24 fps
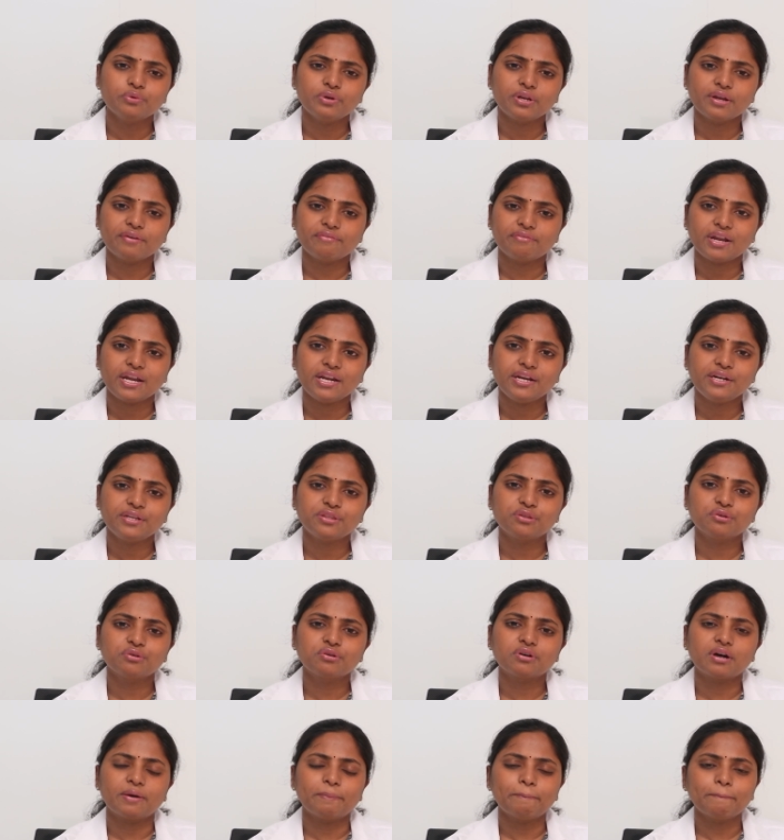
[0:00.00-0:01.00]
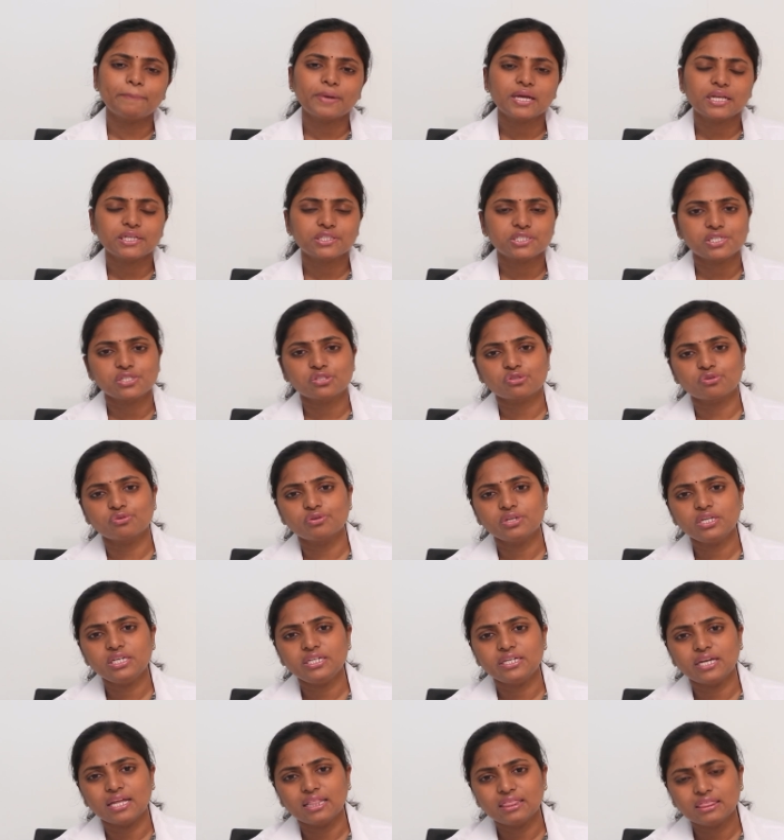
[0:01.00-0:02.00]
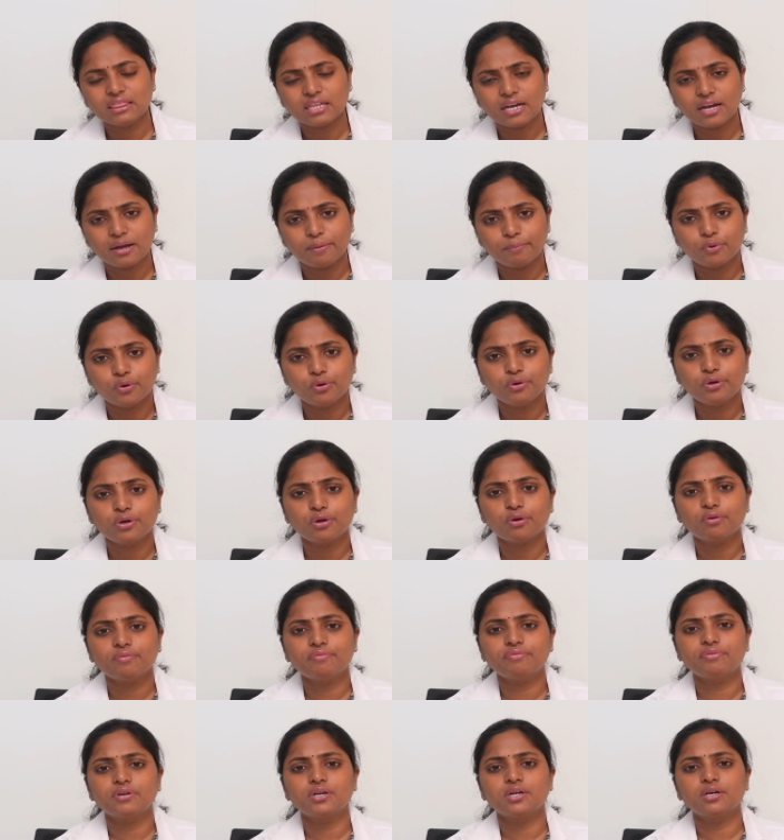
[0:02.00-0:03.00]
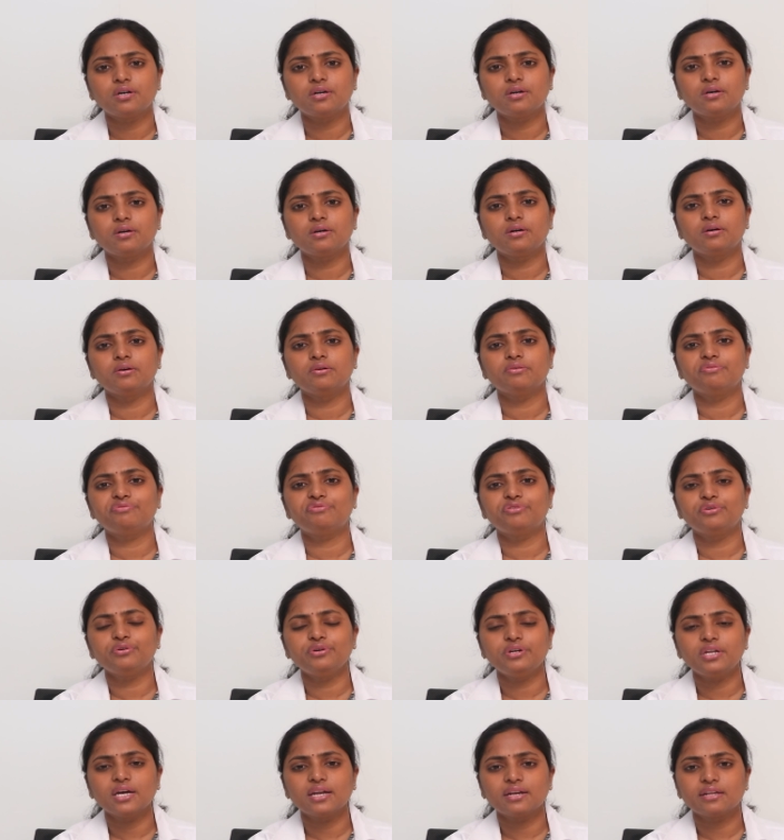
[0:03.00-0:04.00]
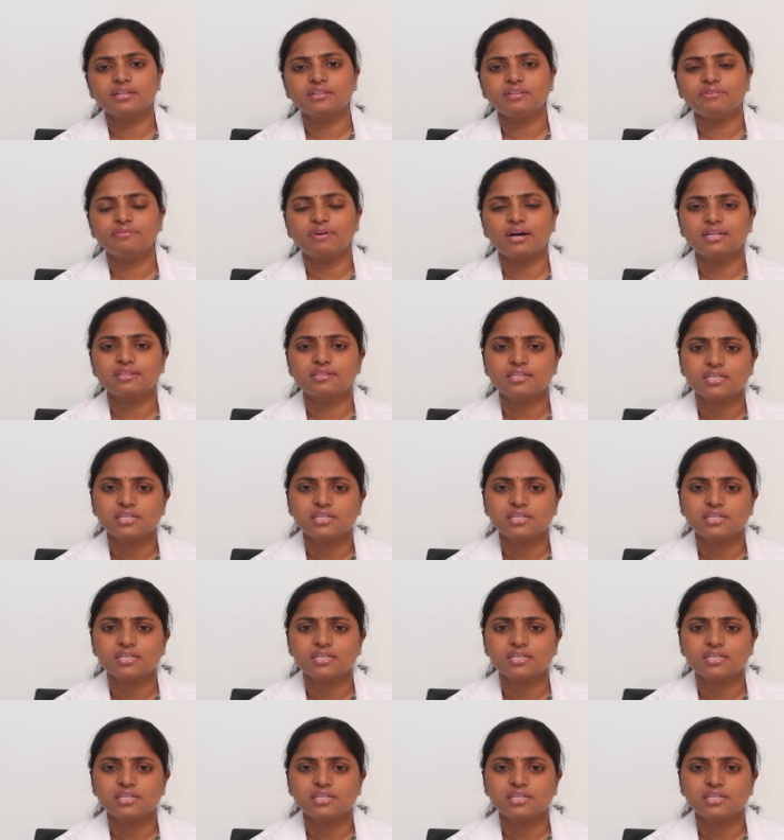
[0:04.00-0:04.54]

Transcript: ఉన్న వెయిట్తో కంపేర్ చేసుకుని ఎంత అమౌంట్ ఆఫ్ ఫుడ్ అనేది వాళ్ళు